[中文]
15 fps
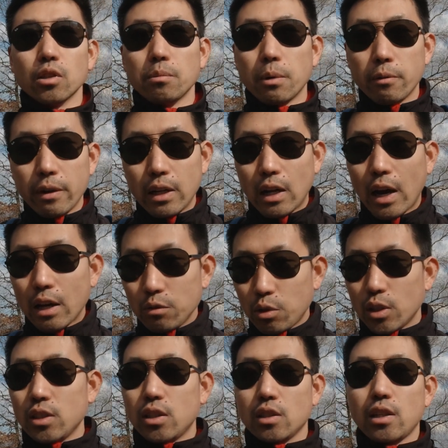那么为了安
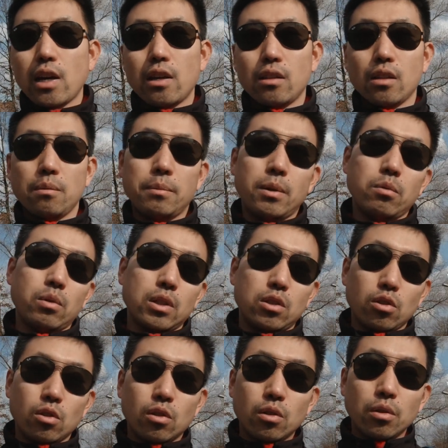全起见，那么我
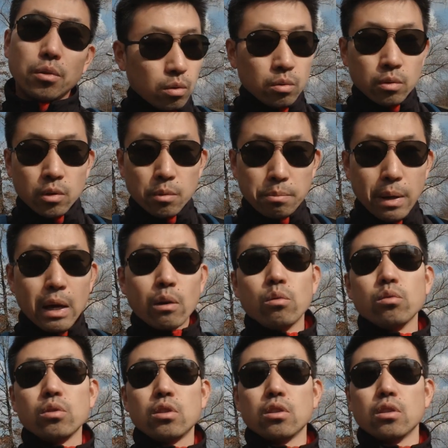就从办
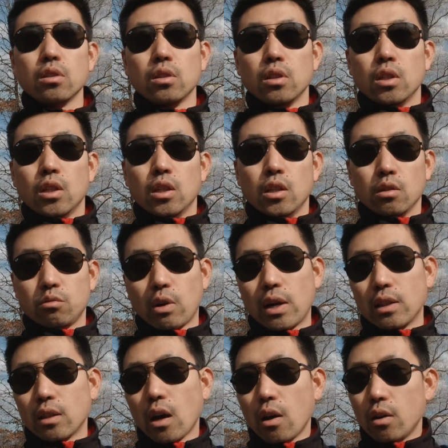公室
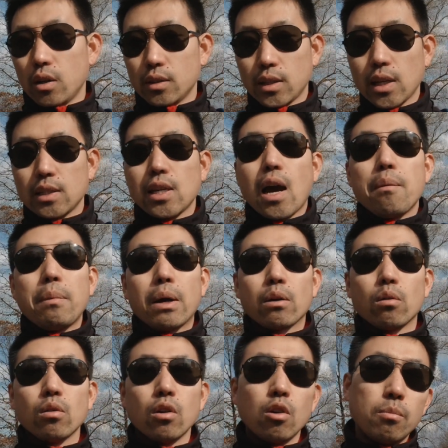转到了在家办
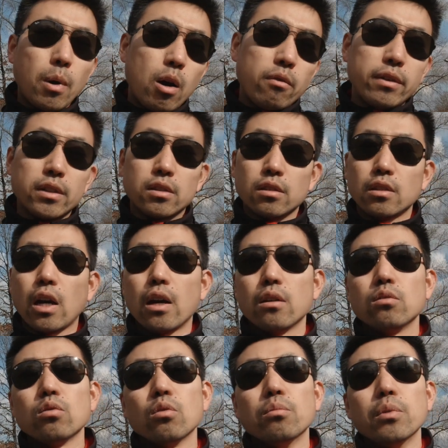公 （home office） 这样
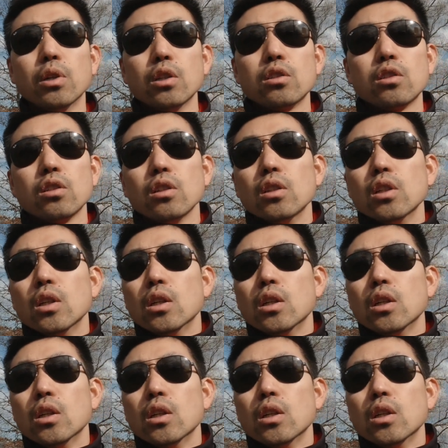一种模式。